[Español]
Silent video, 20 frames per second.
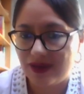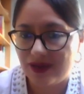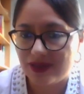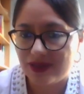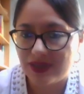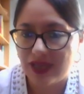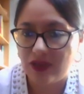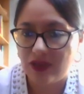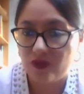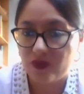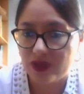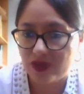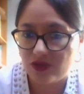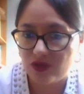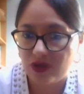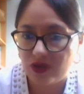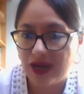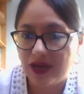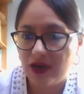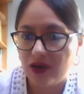del Estado
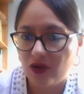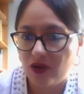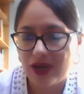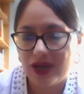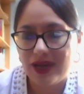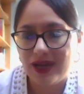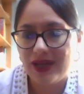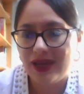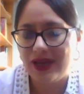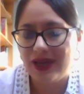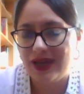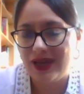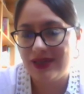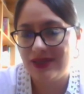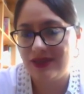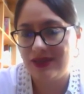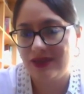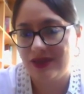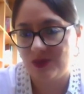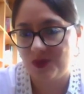nacional y local
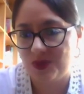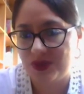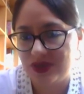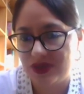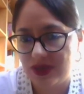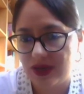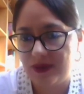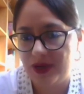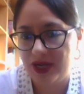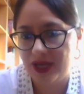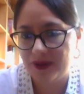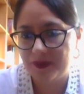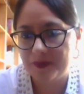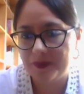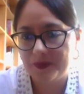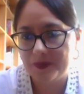es indispensable.